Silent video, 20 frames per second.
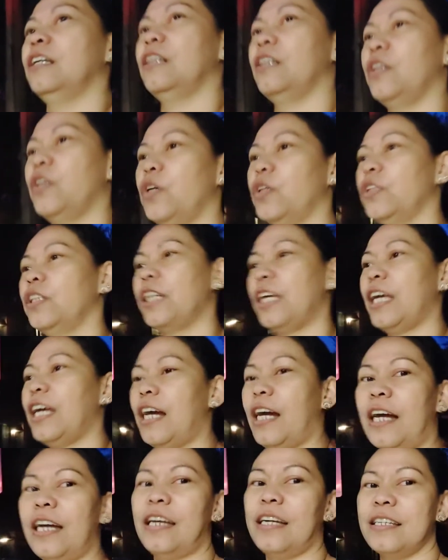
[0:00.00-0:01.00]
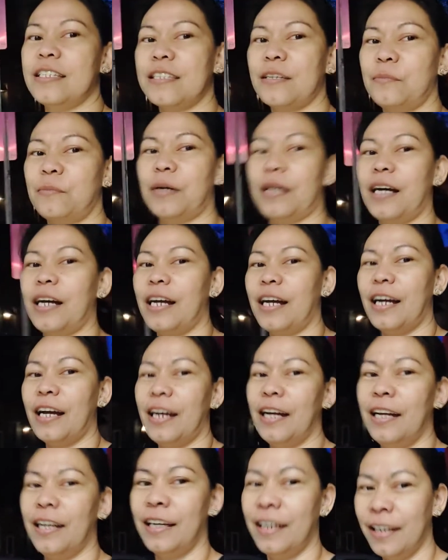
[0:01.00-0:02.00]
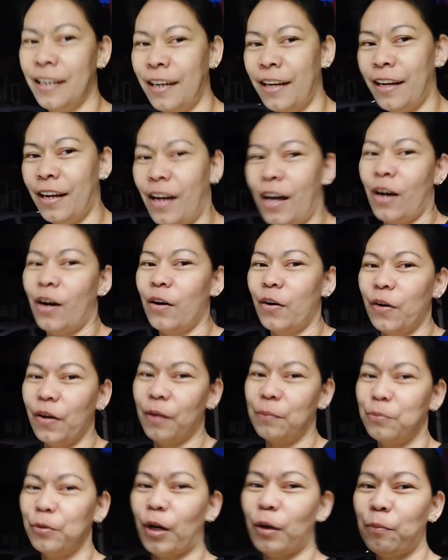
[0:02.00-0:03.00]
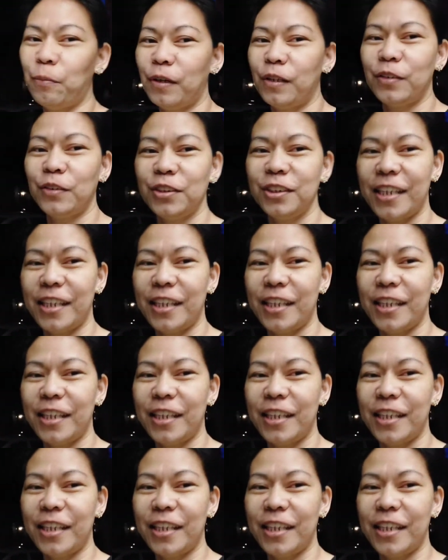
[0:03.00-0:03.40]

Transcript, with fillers: Yun, kaya yan sa mga OFW